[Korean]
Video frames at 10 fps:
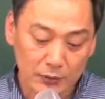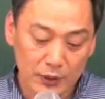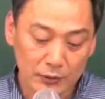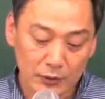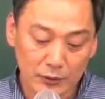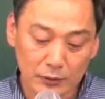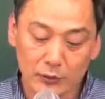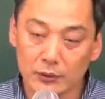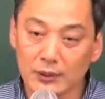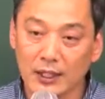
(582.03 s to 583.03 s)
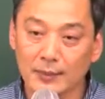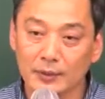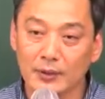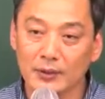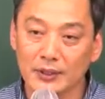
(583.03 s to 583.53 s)
두자 줄, 유사
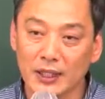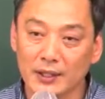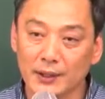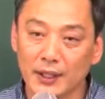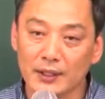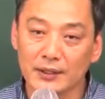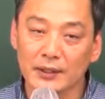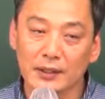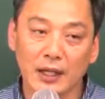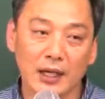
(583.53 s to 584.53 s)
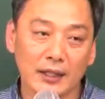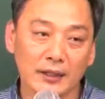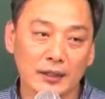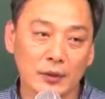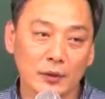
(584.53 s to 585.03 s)
부동산에 대해서
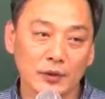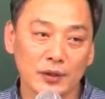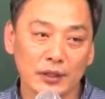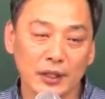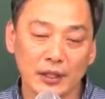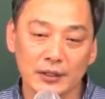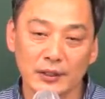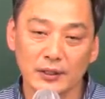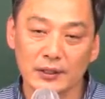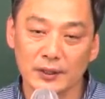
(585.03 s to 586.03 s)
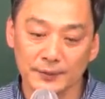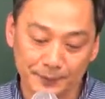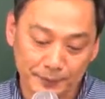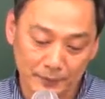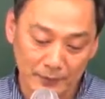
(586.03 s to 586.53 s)
가격이 균등해지는 것은,
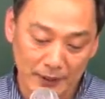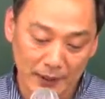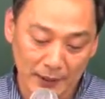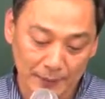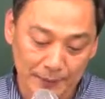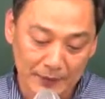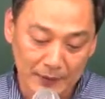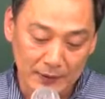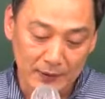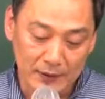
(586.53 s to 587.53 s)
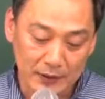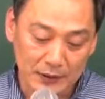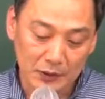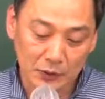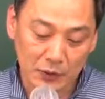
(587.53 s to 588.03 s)
예,
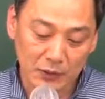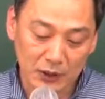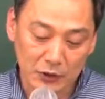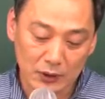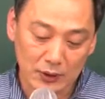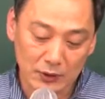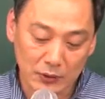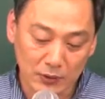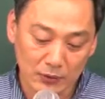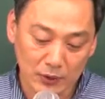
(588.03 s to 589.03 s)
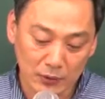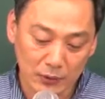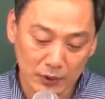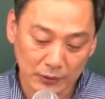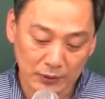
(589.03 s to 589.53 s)
지리적 공간, 어, 공, 어,
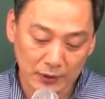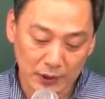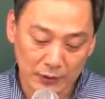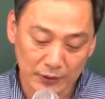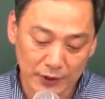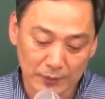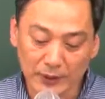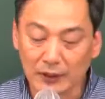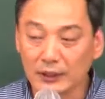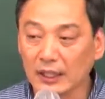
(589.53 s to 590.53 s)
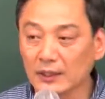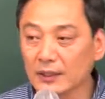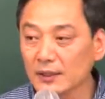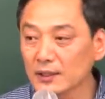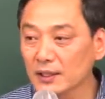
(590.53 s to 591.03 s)
구역으로 정의할 수 있다. 이 말은
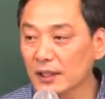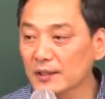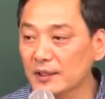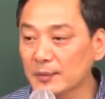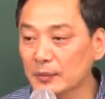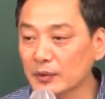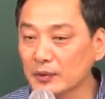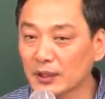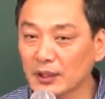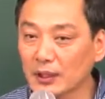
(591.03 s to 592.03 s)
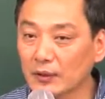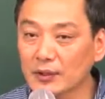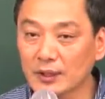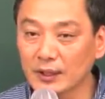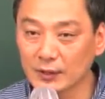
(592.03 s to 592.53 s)
같은 지 있는 물건이라고
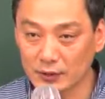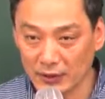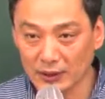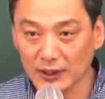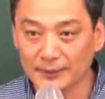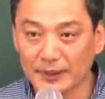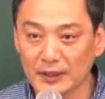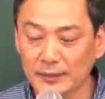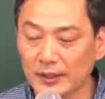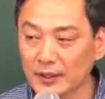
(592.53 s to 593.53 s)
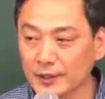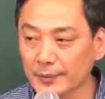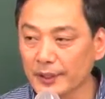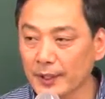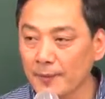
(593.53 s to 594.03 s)
정의할 수 있다. 이 말, 이 말
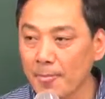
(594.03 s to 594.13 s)
뜻입니다.